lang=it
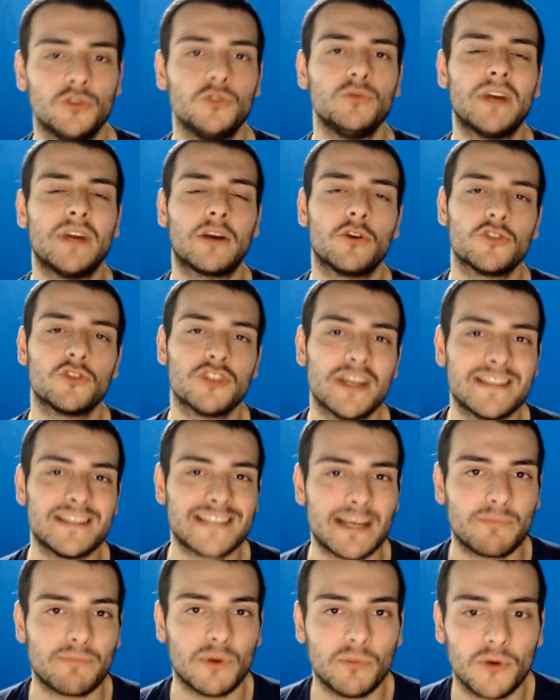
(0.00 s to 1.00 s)
di una
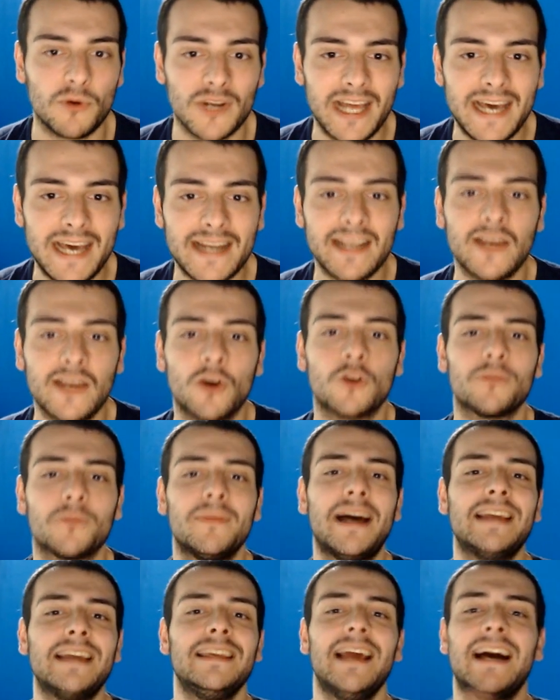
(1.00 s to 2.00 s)
coscienza popolare
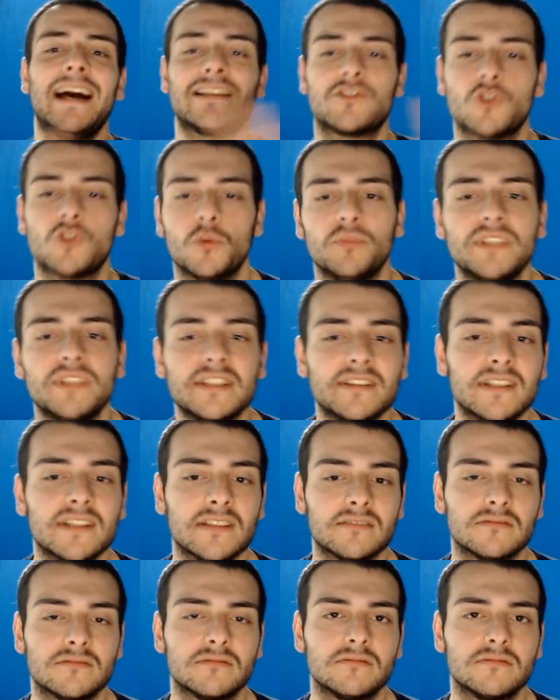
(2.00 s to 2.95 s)
ormai assopita.